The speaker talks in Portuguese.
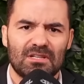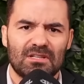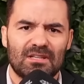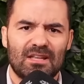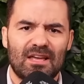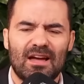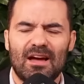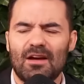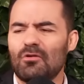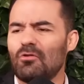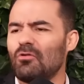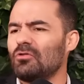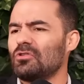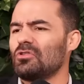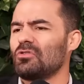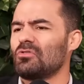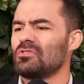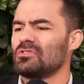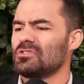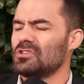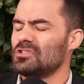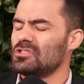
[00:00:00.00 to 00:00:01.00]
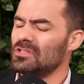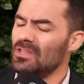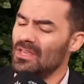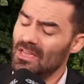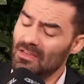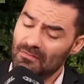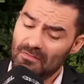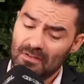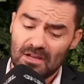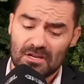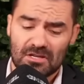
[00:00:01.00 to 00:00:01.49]
Né? Aí o Rodrigo Constantino,
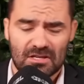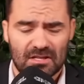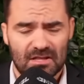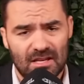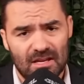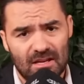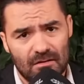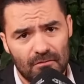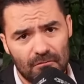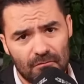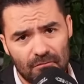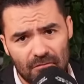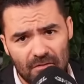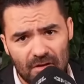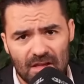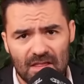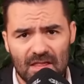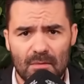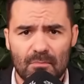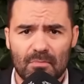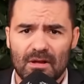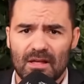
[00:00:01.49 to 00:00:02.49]
é, veja, tem que ver, né?